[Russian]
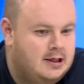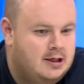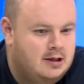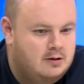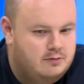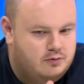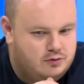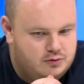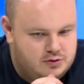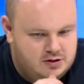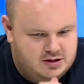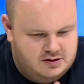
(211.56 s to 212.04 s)

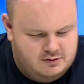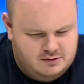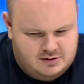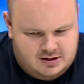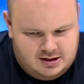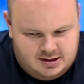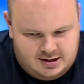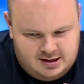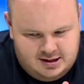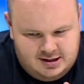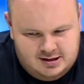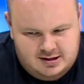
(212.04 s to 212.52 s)
просто вот
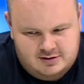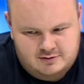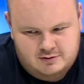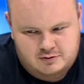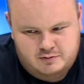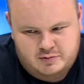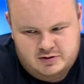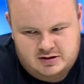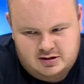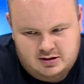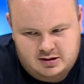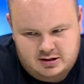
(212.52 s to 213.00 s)
какая-то вот
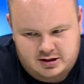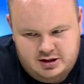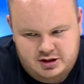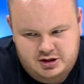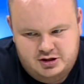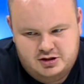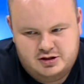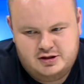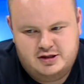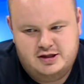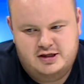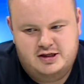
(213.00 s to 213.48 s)

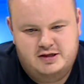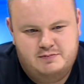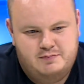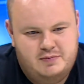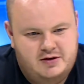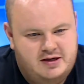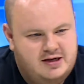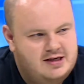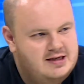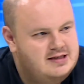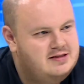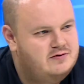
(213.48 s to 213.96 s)
патологическая
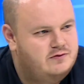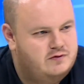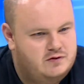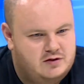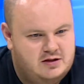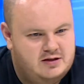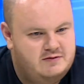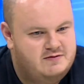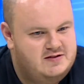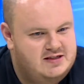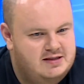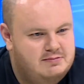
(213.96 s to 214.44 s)
неприязнь вот
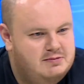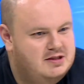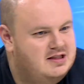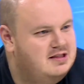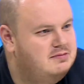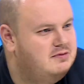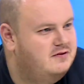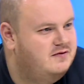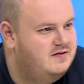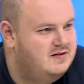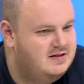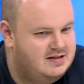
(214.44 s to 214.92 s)
ко всем
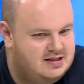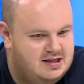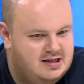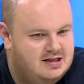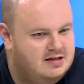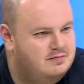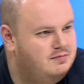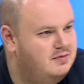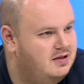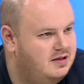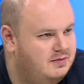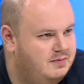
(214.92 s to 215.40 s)
этим
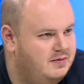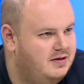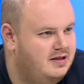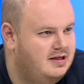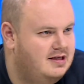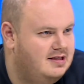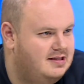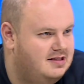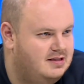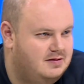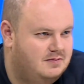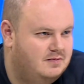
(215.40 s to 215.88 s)
официальным
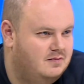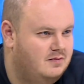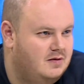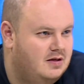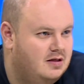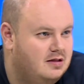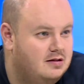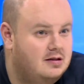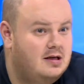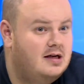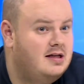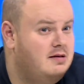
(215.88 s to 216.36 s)
мероприятиям. Угу.
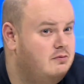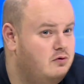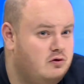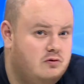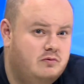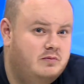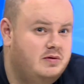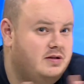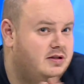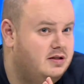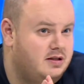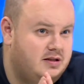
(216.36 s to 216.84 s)
Да, они
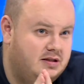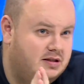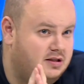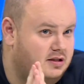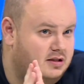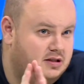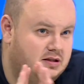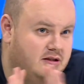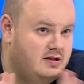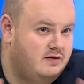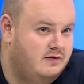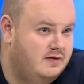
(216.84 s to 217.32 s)
могут быть
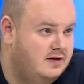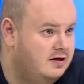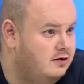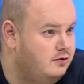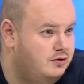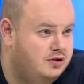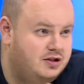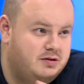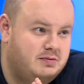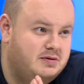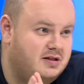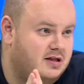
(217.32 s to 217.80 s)

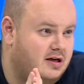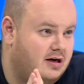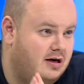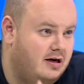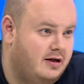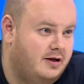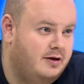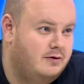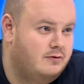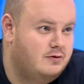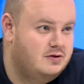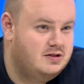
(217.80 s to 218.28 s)
неверующими,
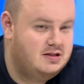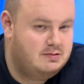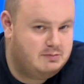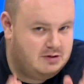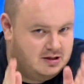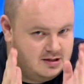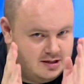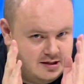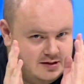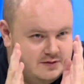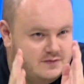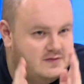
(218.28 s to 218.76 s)
нерелигиозными,
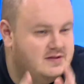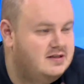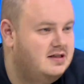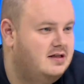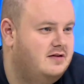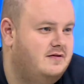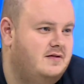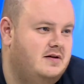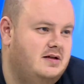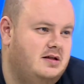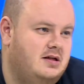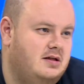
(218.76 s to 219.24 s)
ладно, в
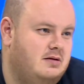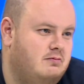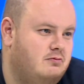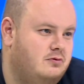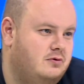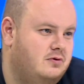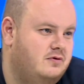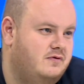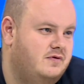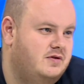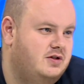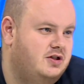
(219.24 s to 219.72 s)
церкви они не
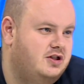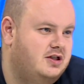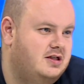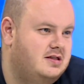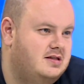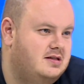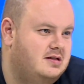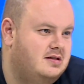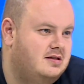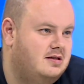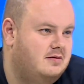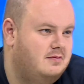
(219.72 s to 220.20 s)
будут
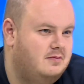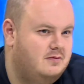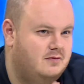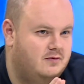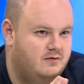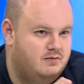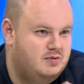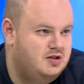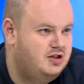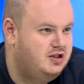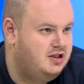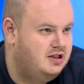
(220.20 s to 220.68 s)
венчаться, там,
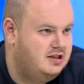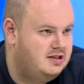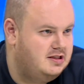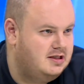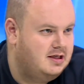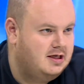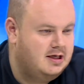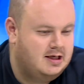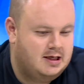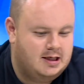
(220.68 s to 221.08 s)
в мечети,